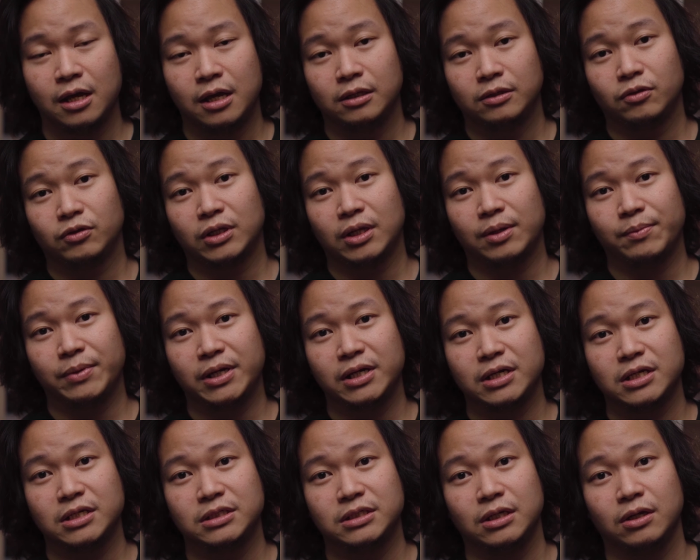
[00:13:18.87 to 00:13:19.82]
terutama
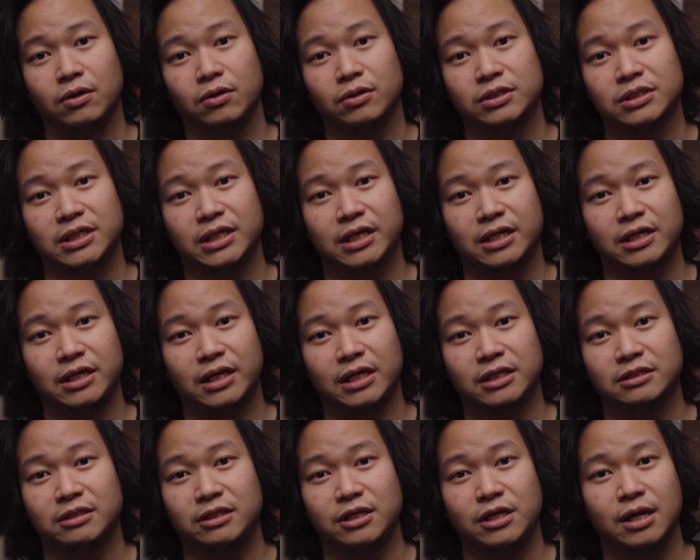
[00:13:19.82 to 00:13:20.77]
di Zilot seri
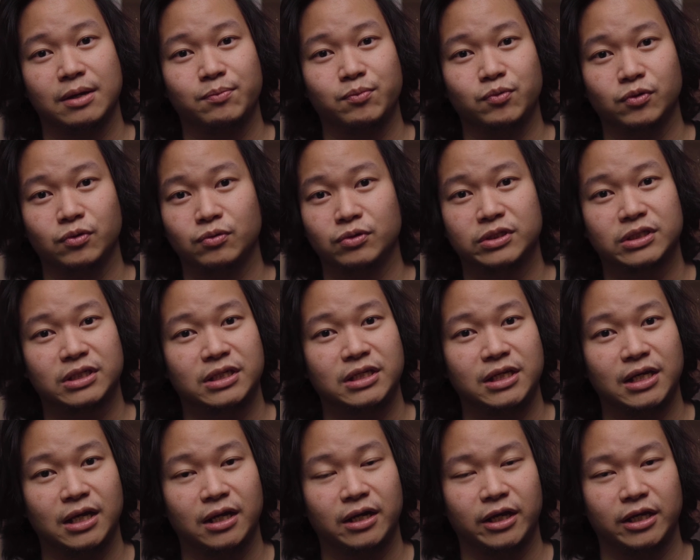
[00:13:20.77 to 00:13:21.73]
S30
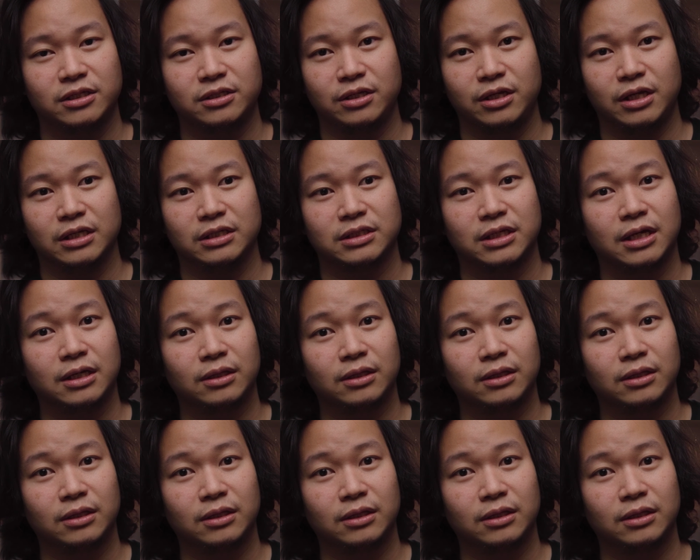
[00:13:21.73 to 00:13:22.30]
sekian, S31, ya,